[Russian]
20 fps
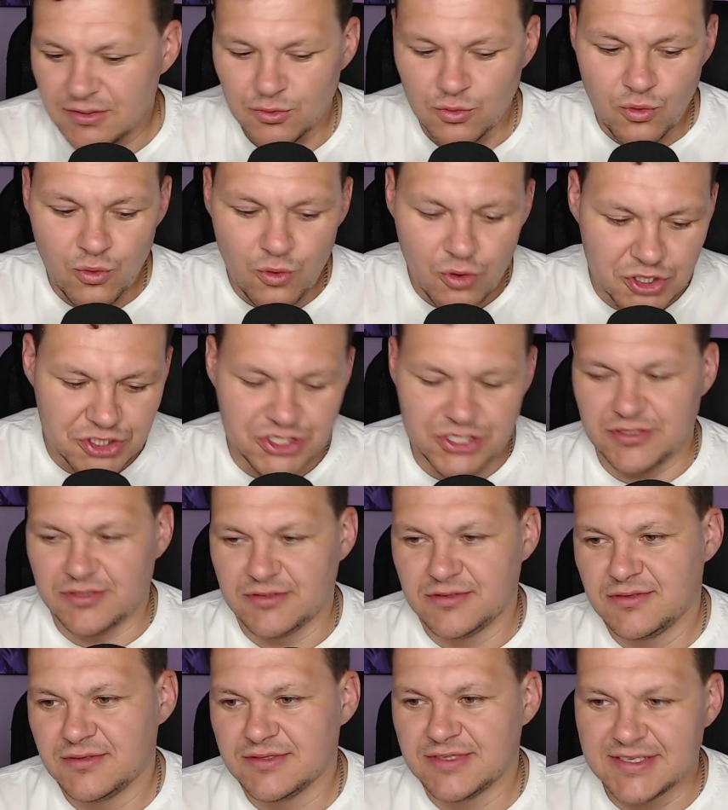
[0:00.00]
Очень
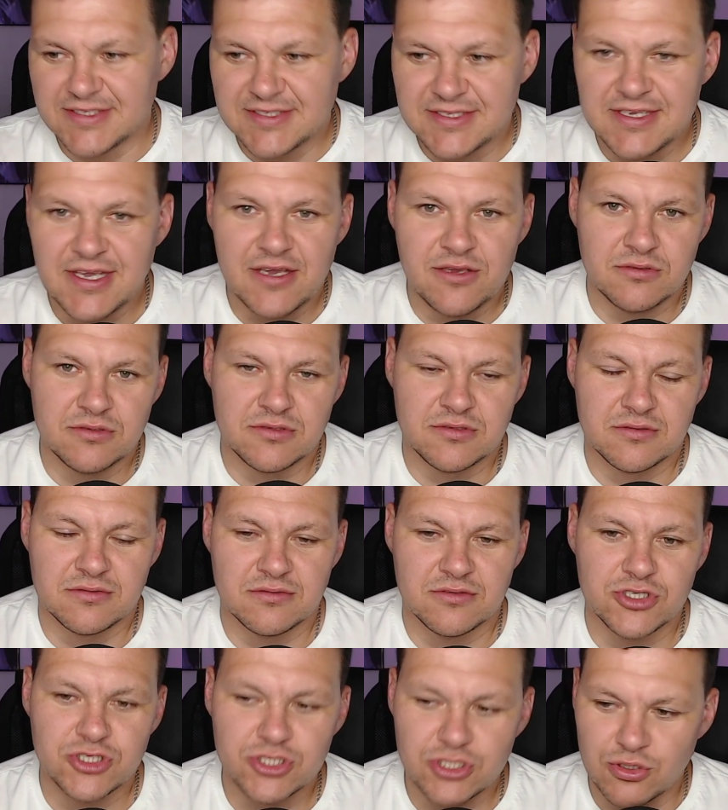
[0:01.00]
надеюсь,
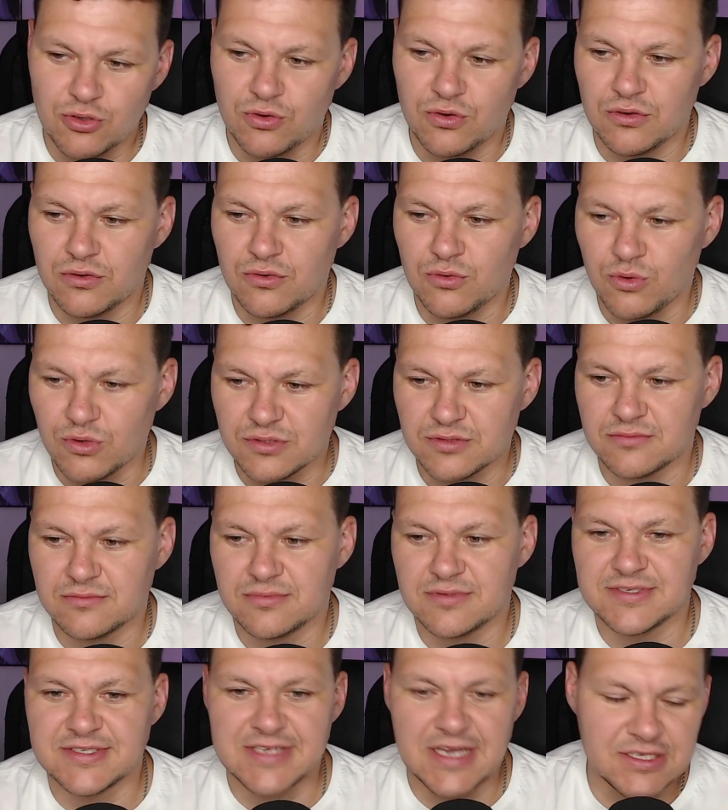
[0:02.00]
что он
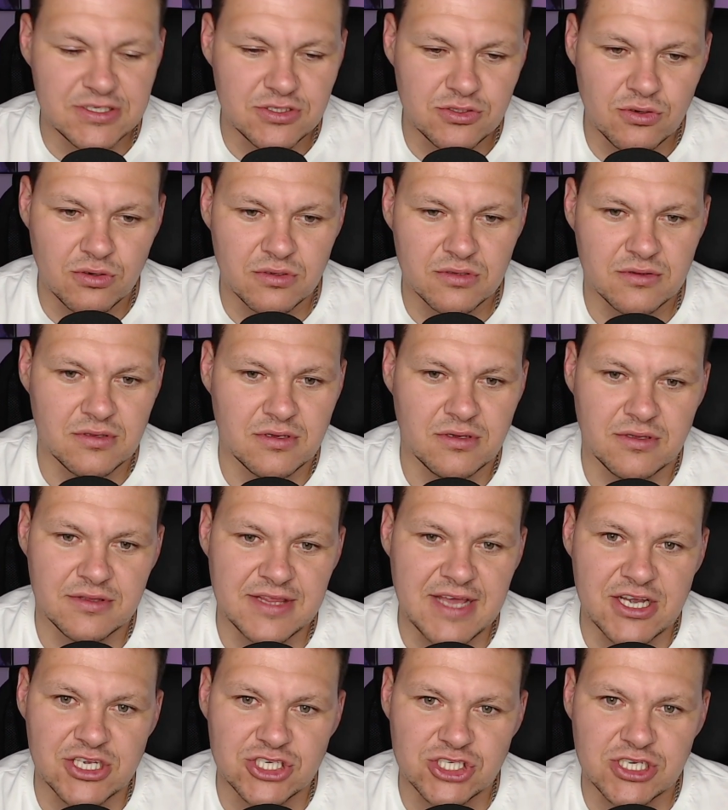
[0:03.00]
зайдет
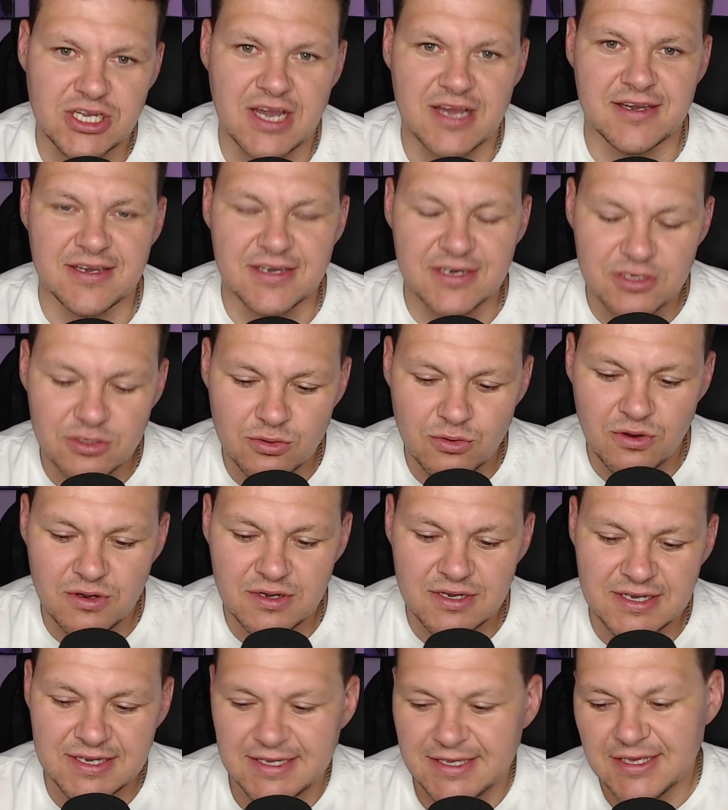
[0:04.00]
так же, как
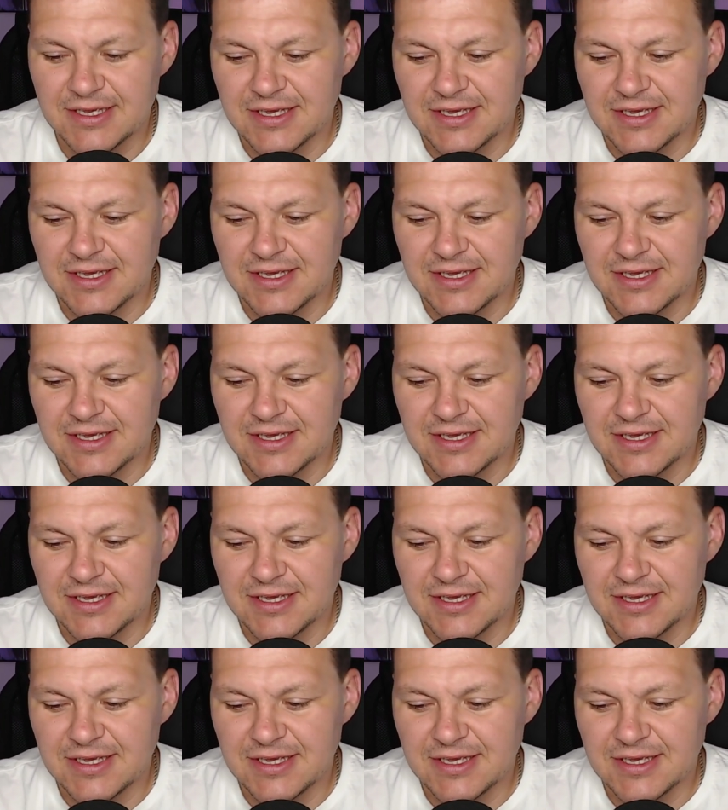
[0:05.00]
игрок.